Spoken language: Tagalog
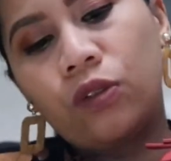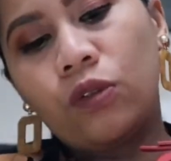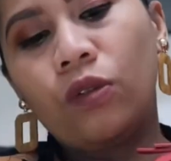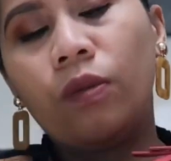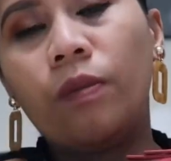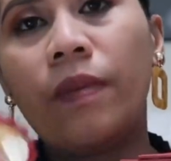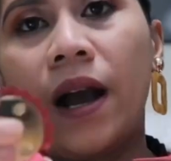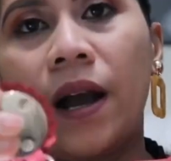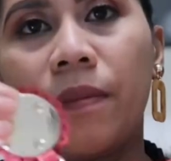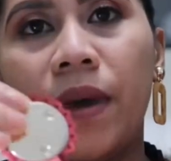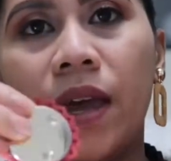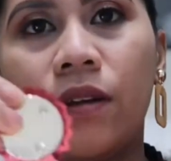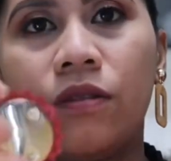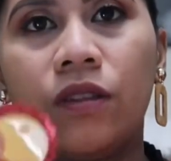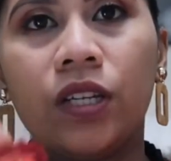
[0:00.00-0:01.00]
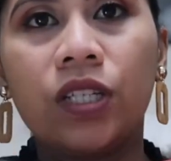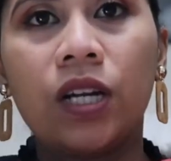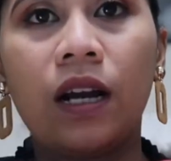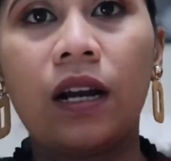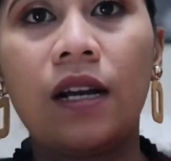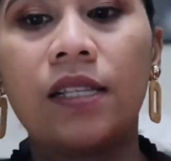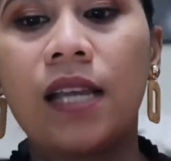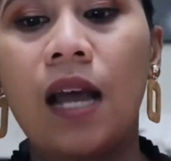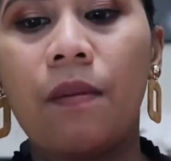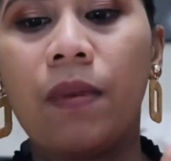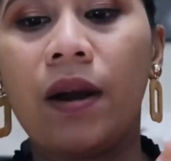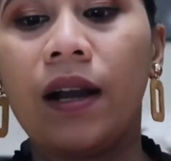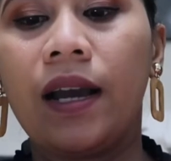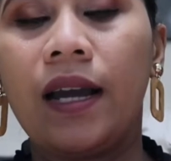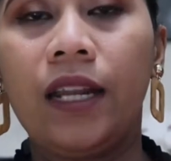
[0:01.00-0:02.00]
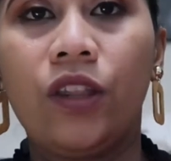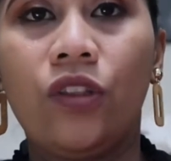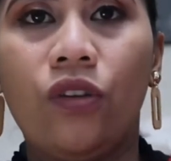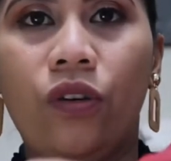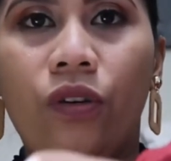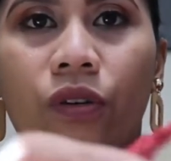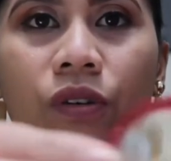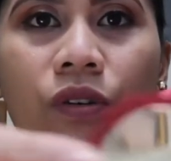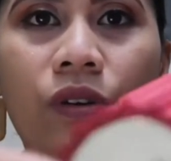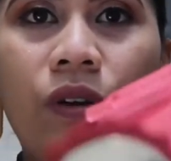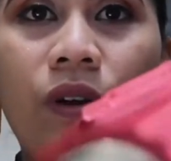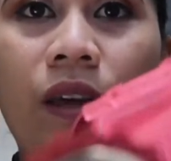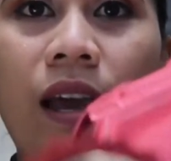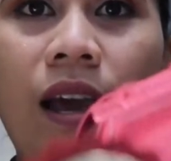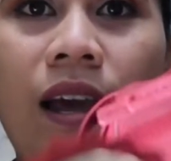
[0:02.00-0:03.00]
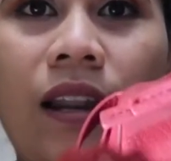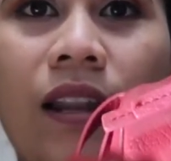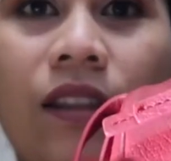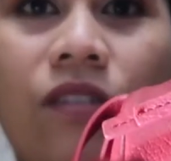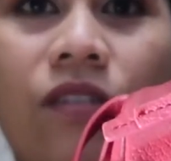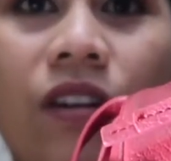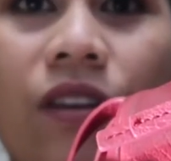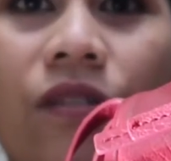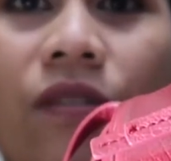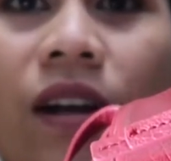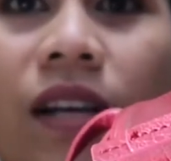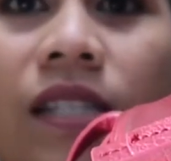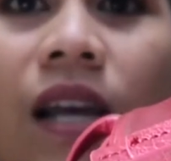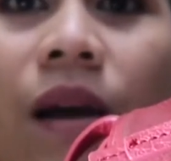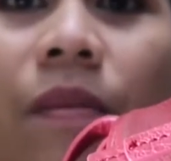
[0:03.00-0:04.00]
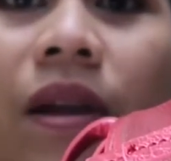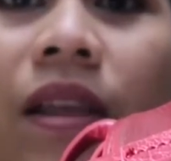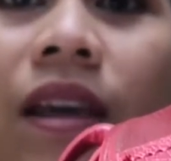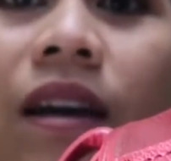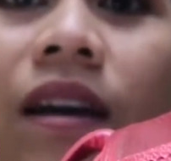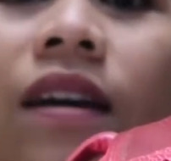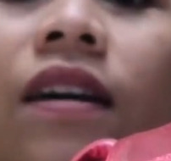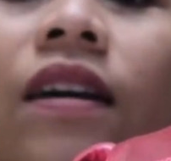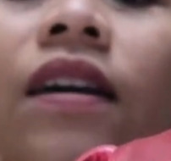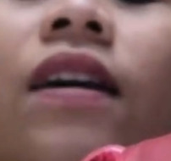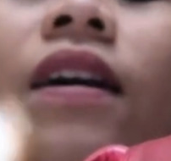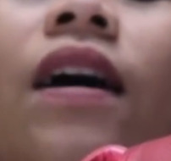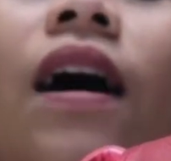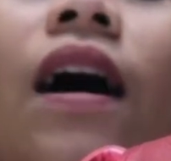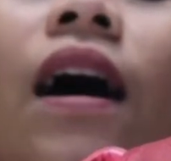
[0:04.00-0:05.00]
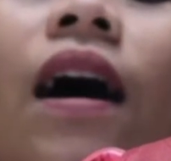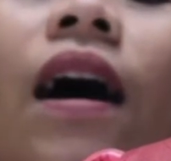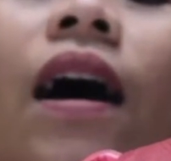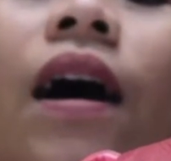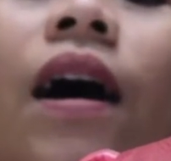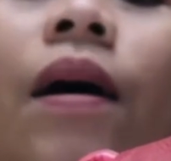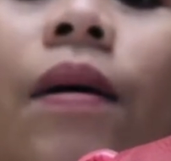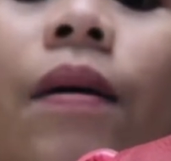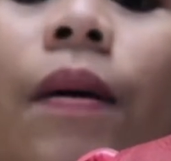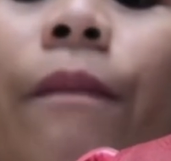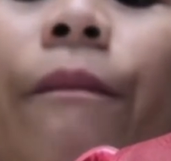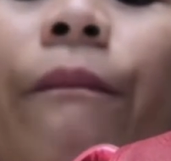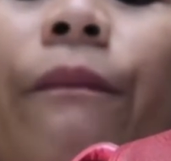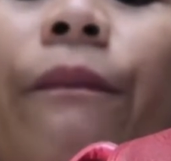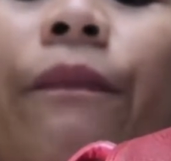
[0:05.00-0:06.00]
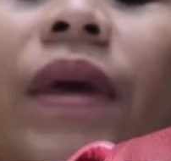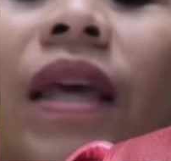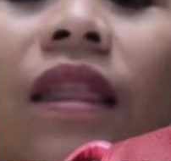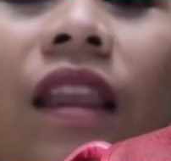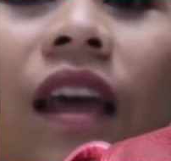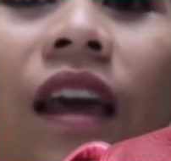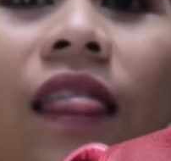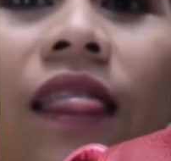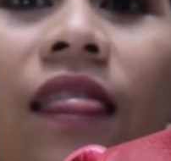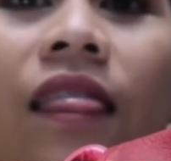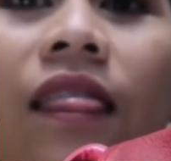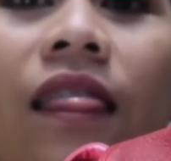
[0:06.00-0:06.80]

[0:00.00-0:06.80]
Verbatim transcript: ko tong bag, meron na siyang kasamang ganito. Ayan, ito na yung kasama niyang uh, bitin.